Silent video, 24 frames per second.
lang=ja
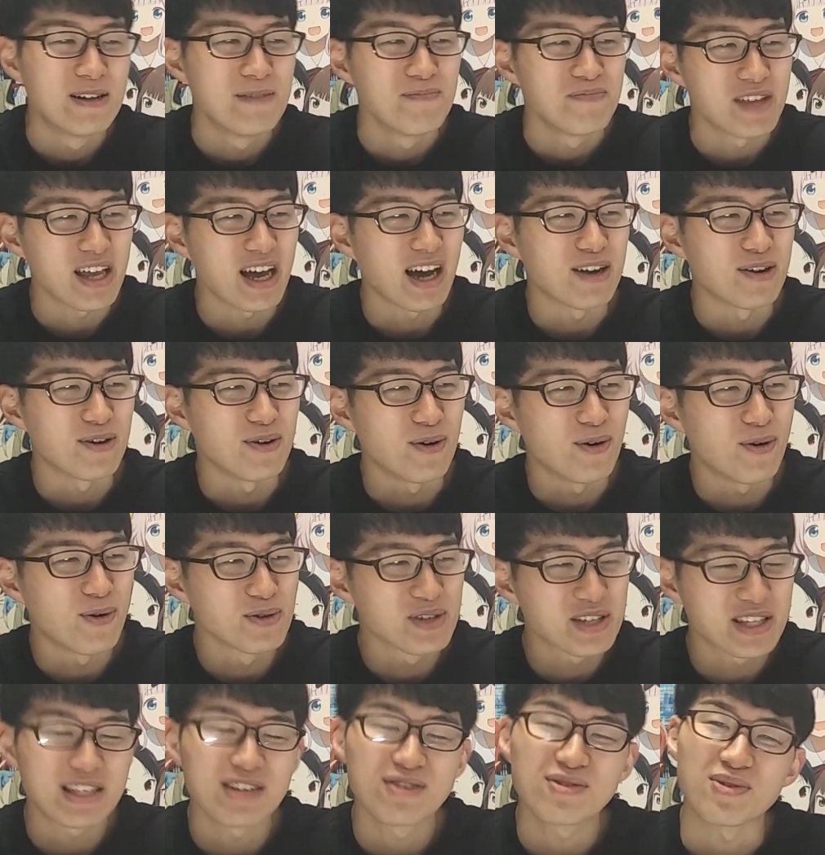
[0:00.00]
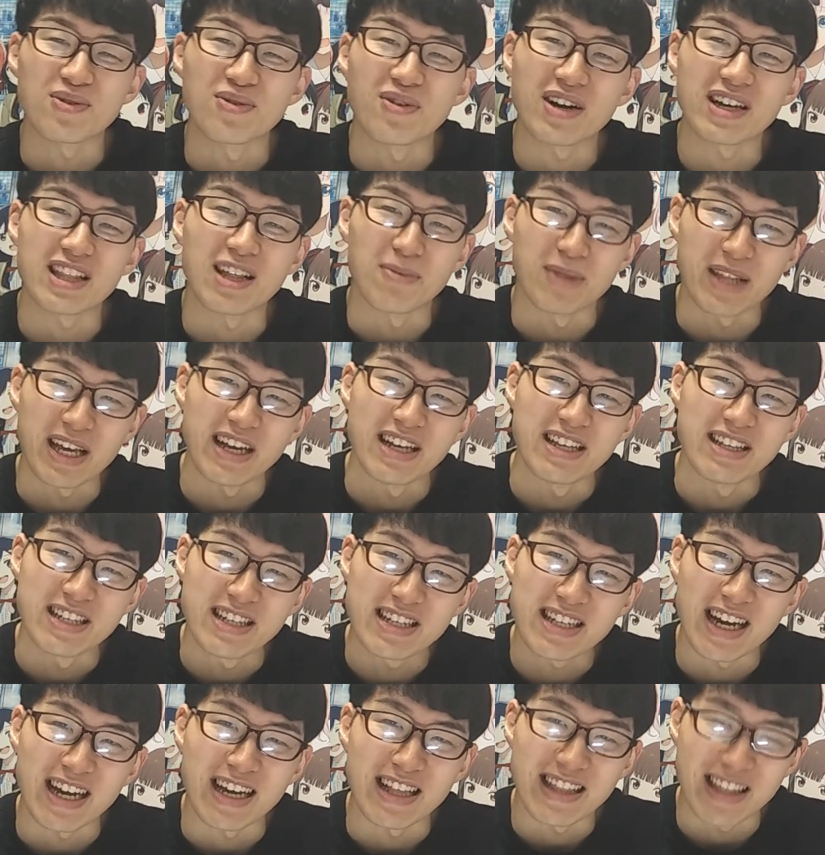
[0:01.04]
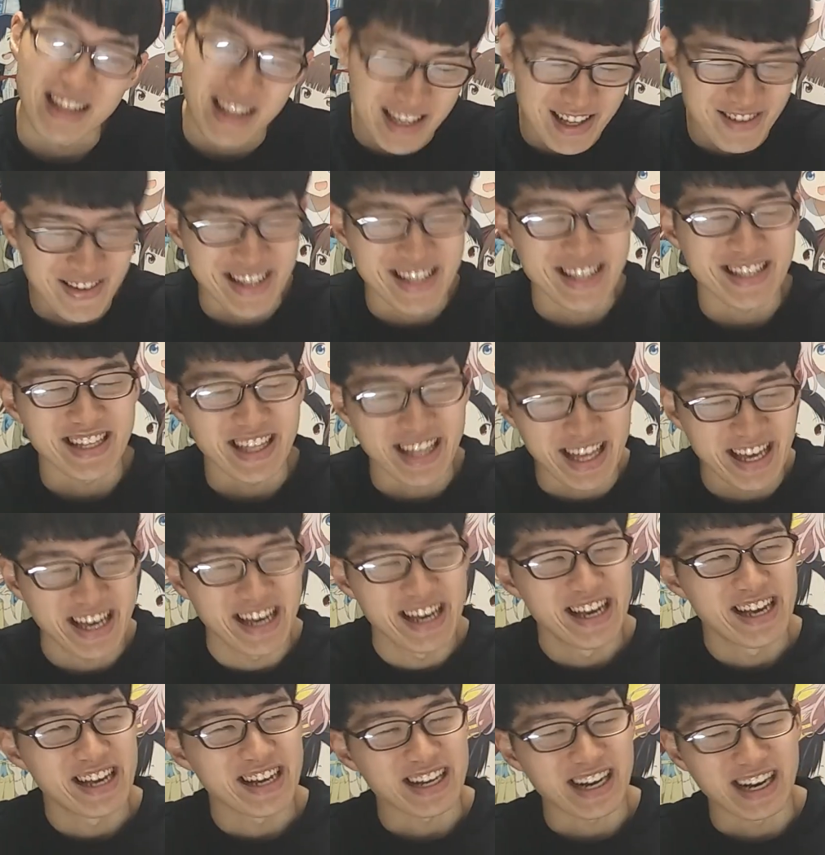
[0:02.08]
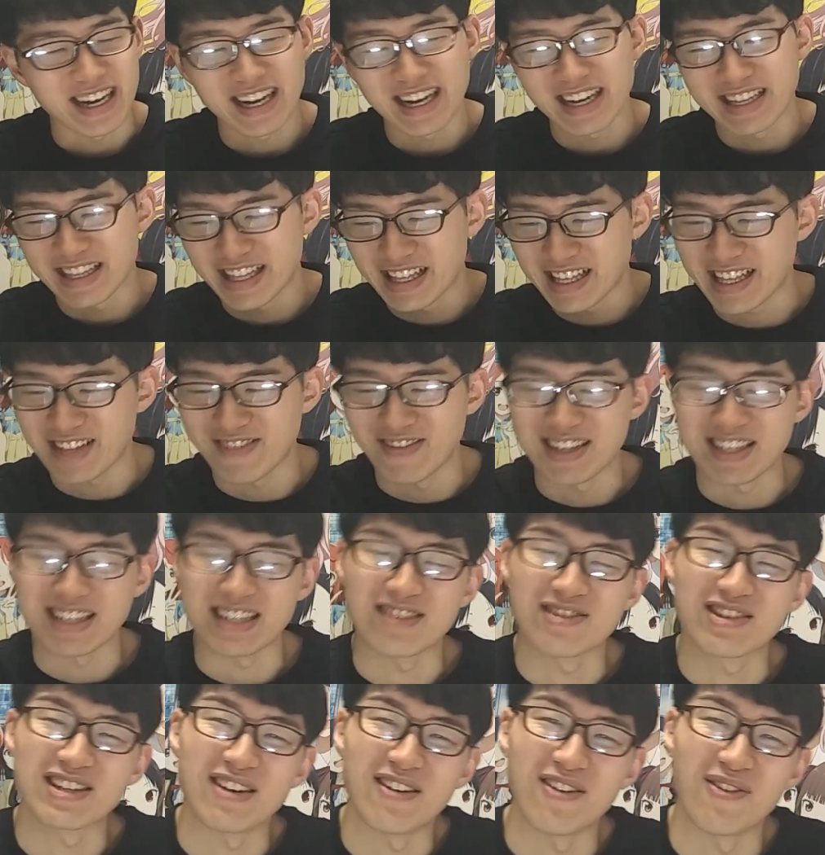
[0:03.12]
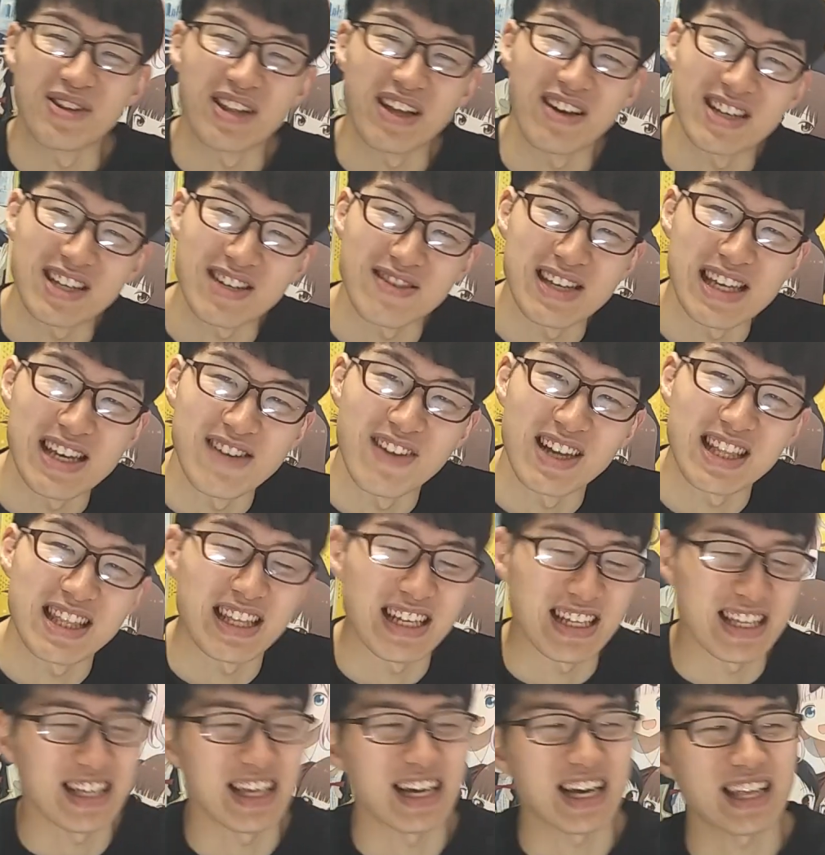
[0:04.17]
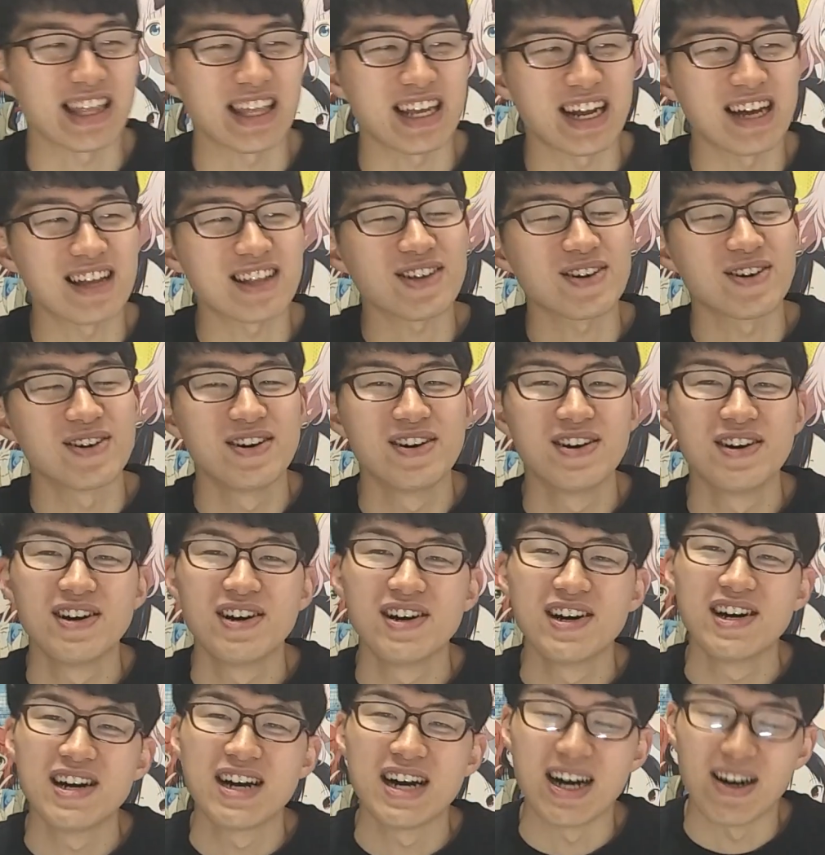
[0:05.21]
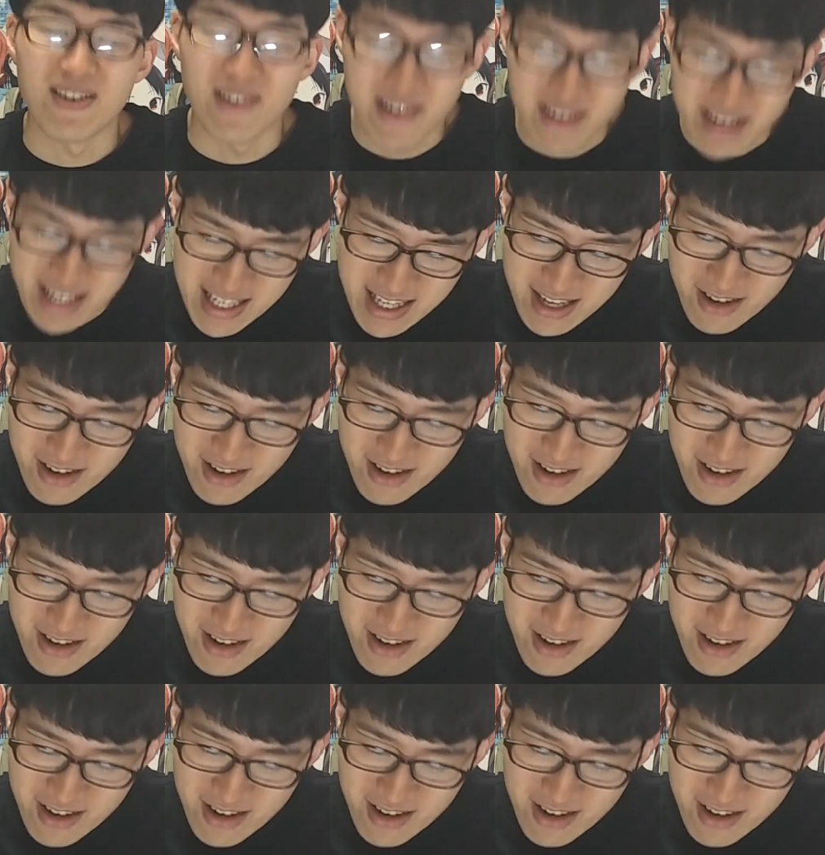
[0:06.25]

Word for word: ね、あの、欲してるという方もね、次回出てきますんでね、ガンガン出てきますんで、そちらお楽しみに待っていただけたらなと思います。